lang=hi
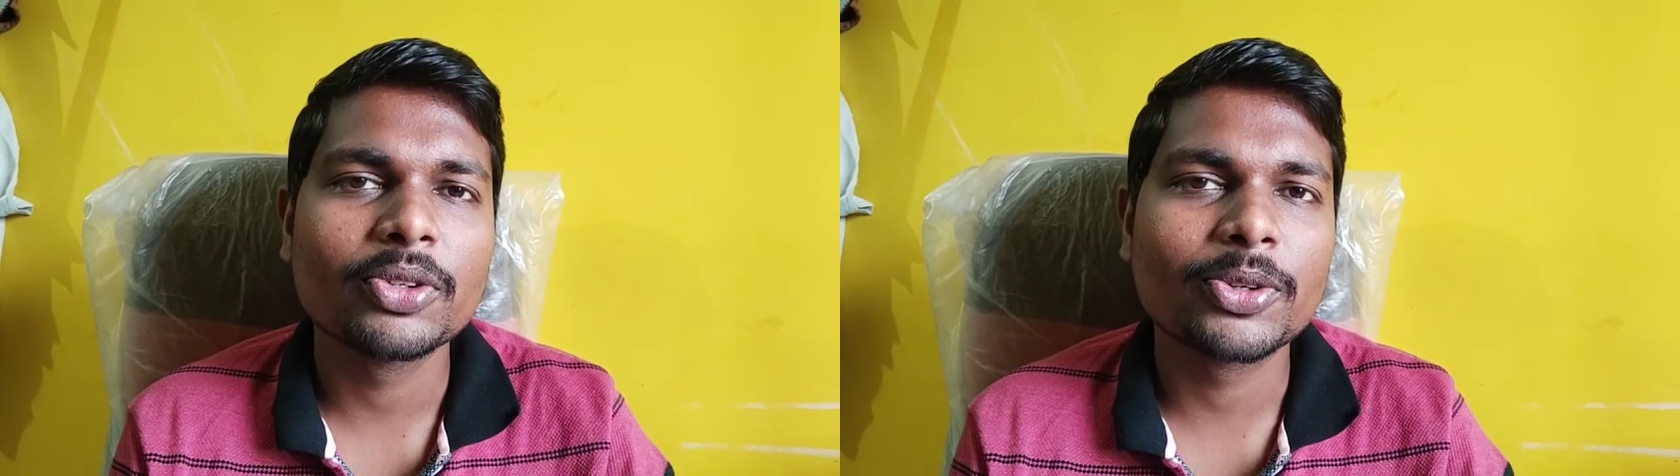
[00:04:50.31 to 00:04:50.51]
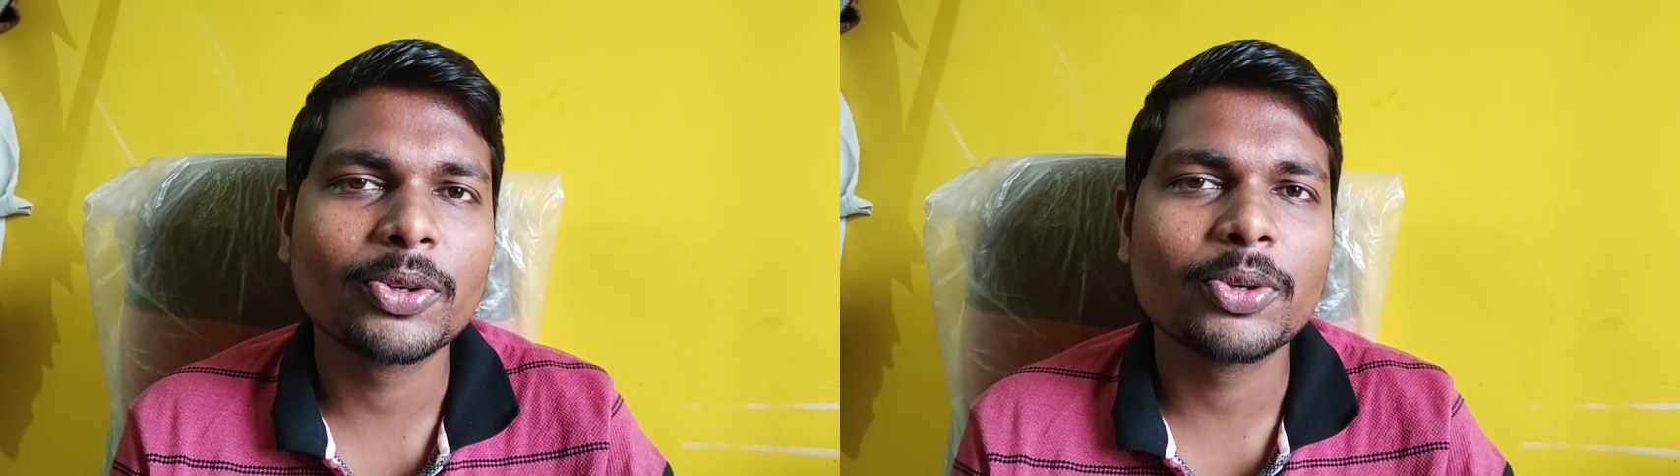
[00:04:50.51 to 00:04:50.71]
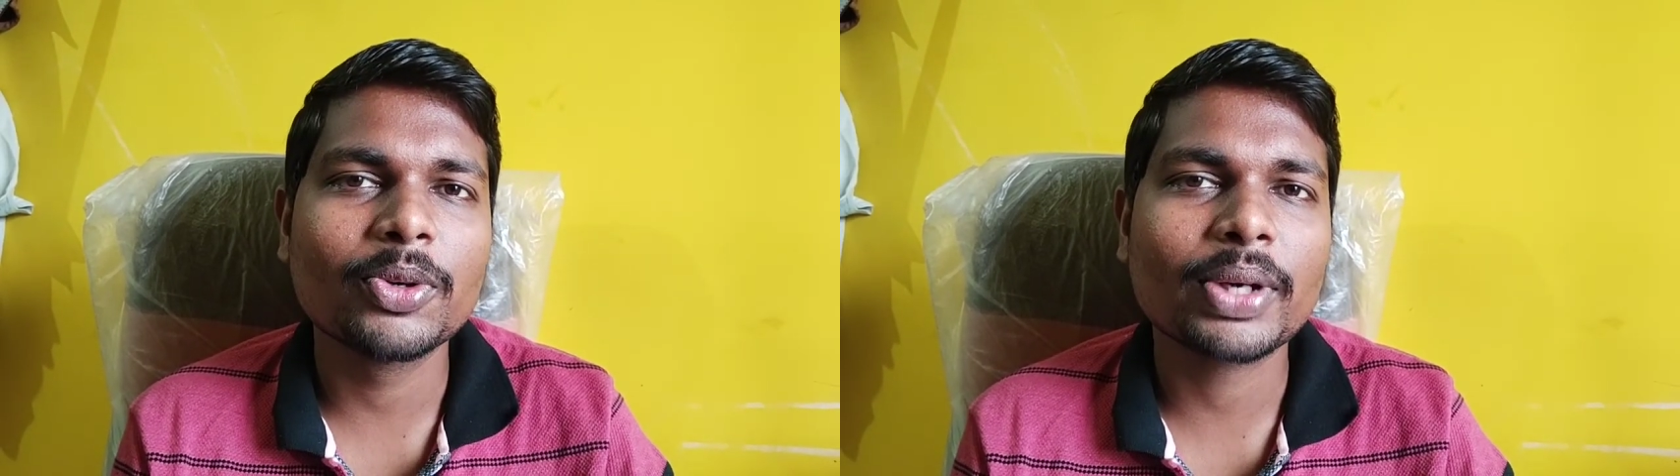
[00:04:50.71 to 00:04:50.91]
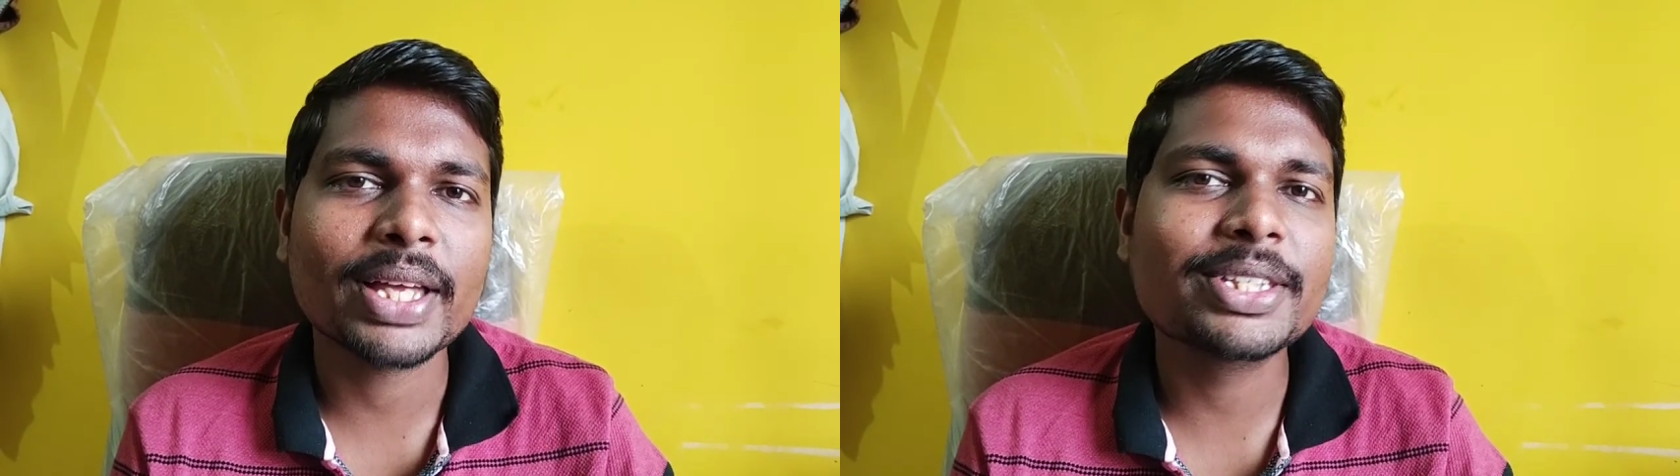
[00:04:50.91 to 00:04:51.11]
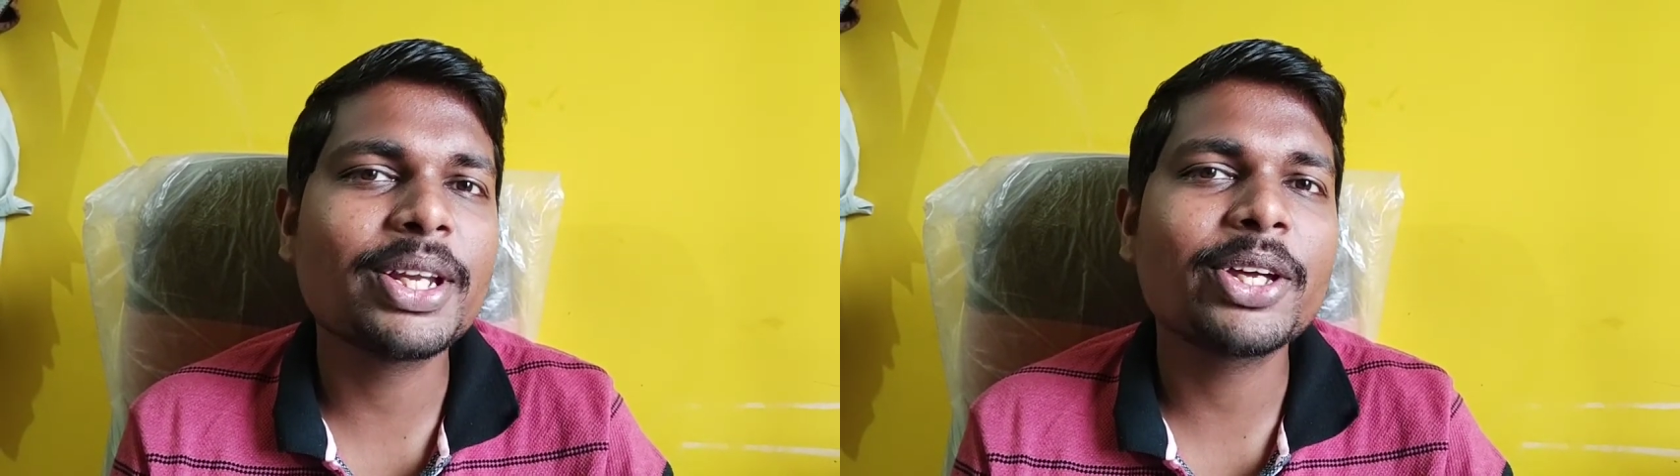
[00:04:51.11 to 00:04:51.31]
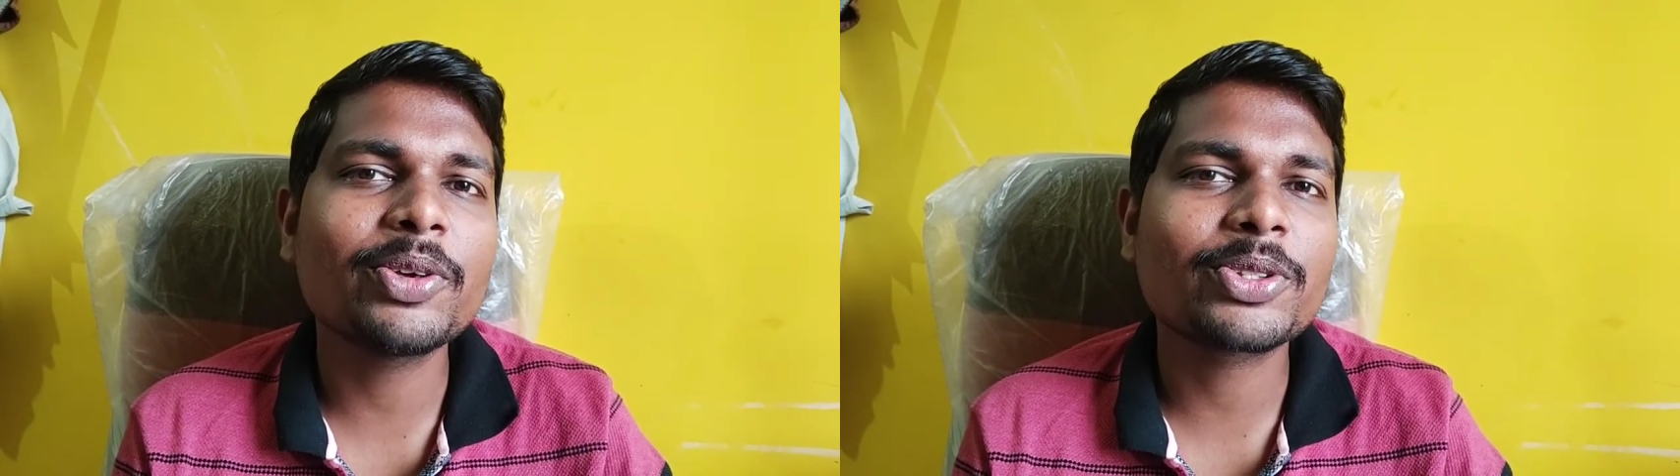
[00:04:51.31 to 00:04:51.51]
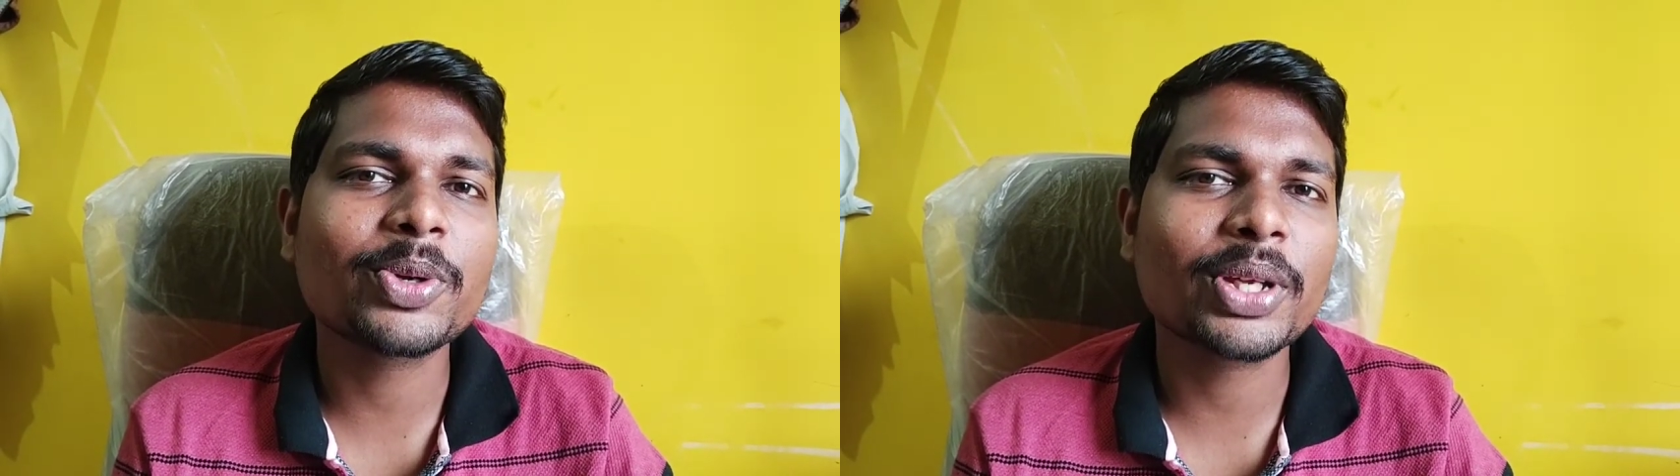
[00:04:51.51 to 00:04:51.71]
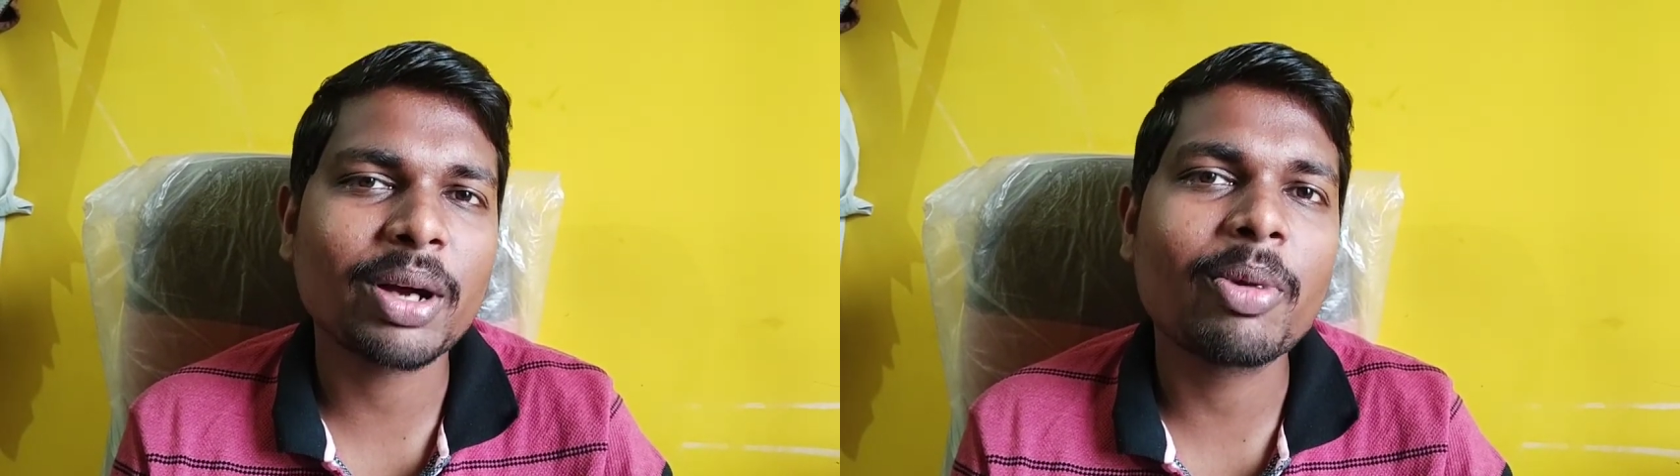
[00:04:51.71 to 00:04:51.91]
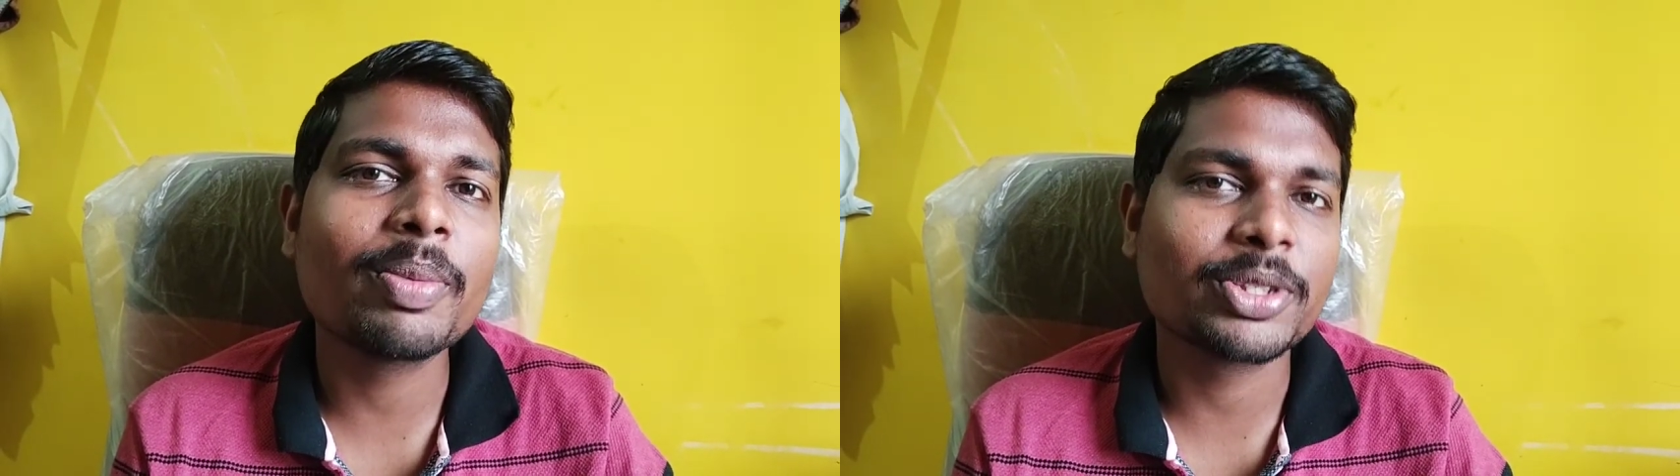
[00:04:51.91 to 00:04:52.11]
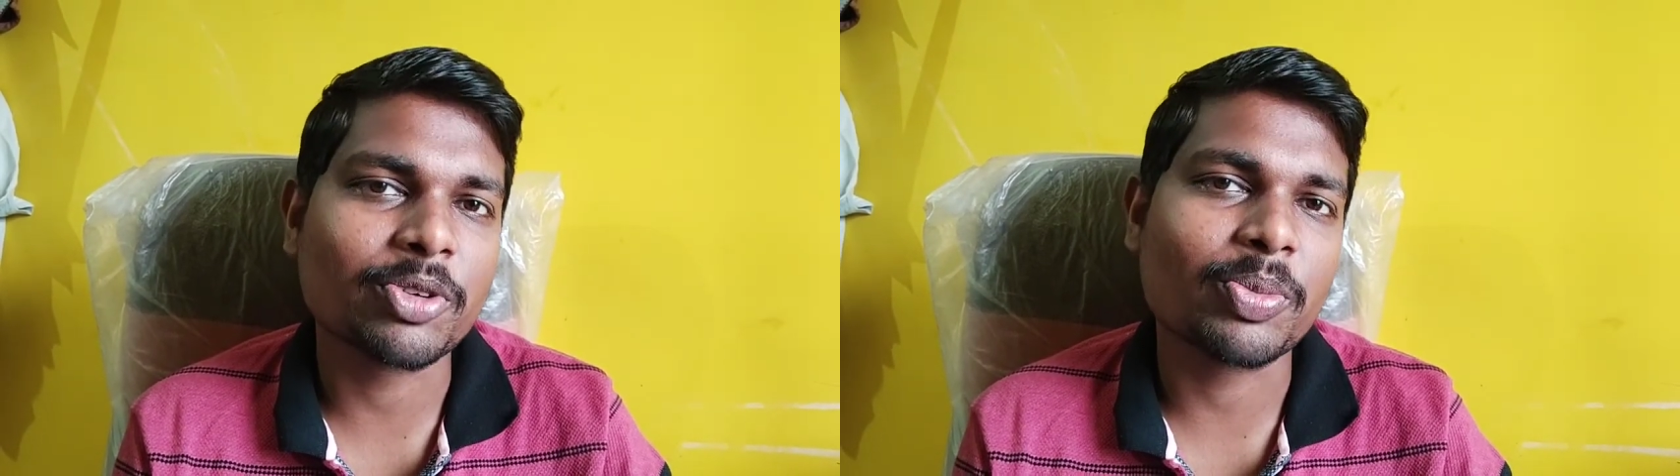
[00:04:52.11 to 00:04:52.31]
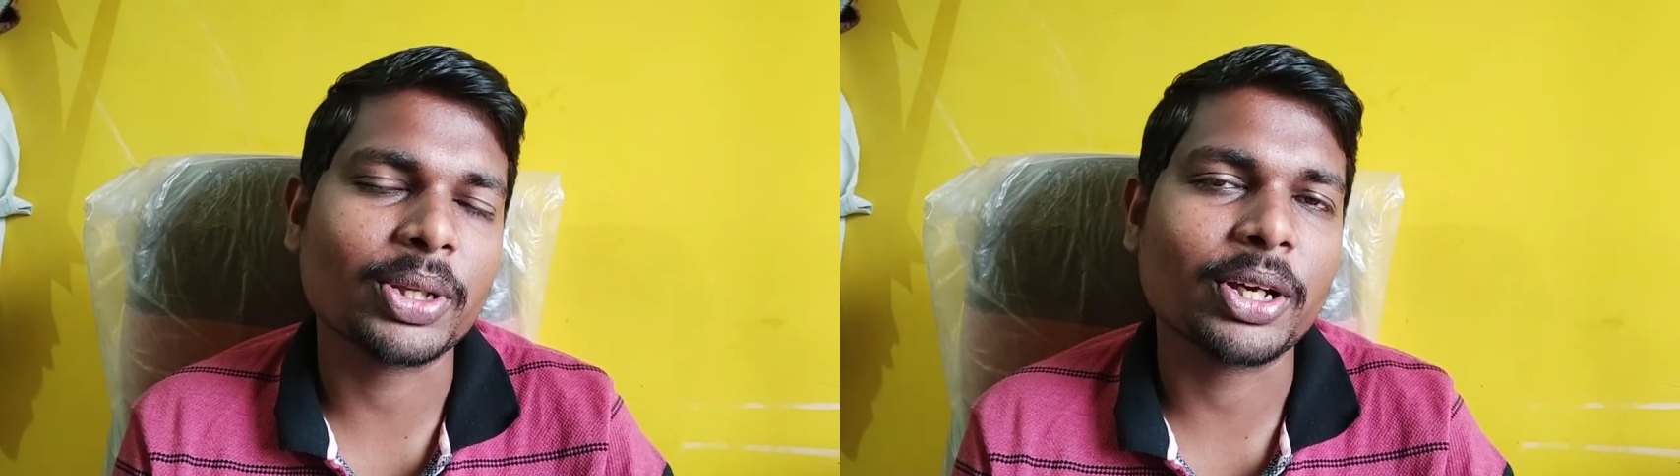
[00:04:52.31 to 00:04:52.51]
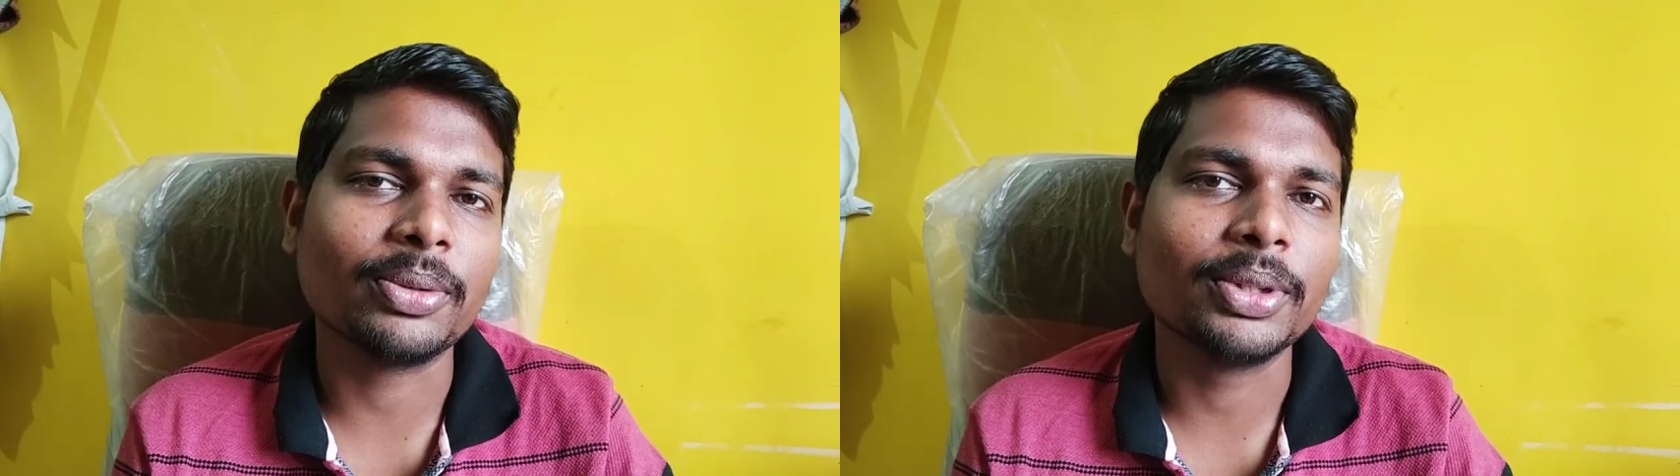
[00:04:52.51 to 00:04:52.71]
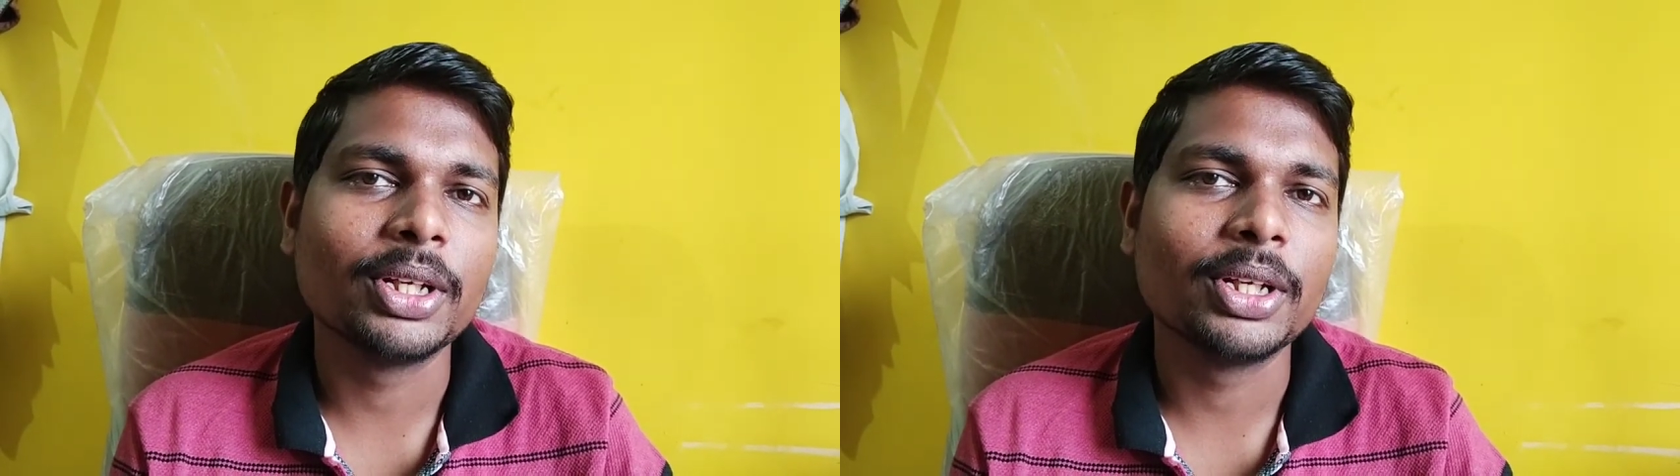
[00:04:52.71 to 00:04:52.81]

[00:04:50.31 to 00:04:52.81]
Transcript: तो कैसी लगी वो स्टोरी कमेंट में ज़रूर बताओ